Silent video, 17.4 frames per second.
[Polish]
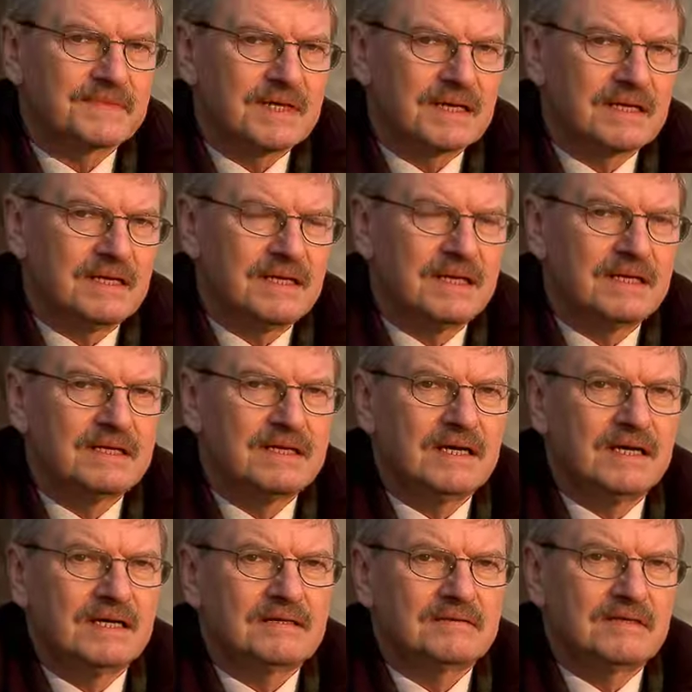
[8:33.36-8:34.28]
Ta
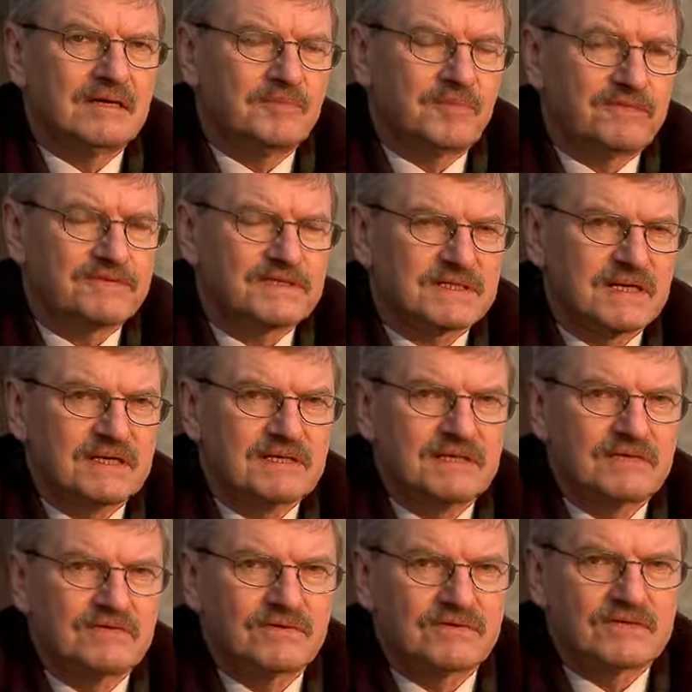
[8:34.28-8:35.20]
galeria, jej
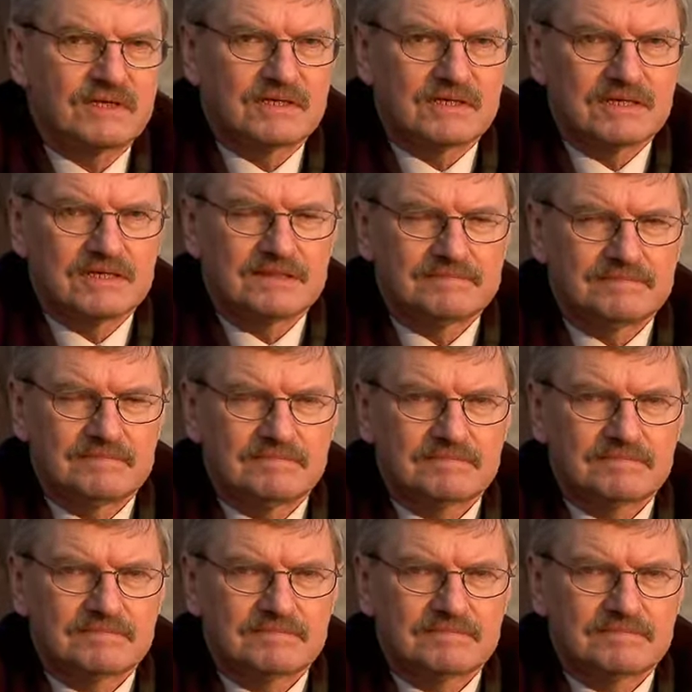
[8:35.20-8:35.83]
powstanie wiąże się